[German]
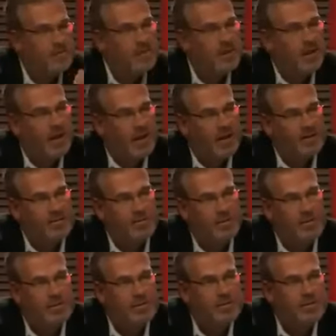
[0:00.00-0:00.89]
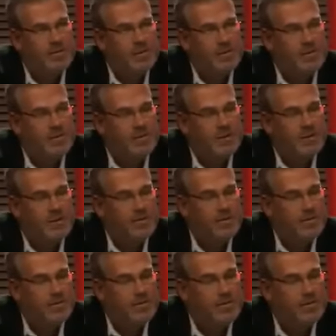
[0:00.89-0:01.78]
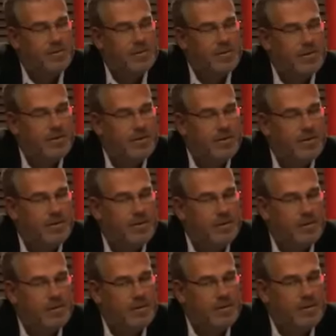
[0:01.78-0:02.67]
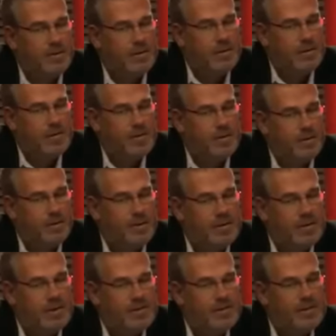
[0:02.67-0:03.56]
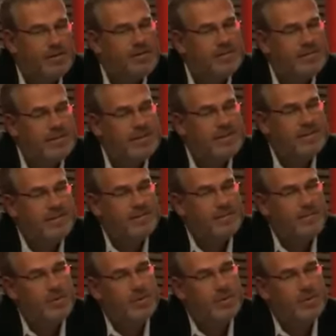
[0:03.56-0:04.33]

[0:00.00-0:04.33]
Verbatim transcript: Inspirator dieser Technologien äh, gehört. Was sind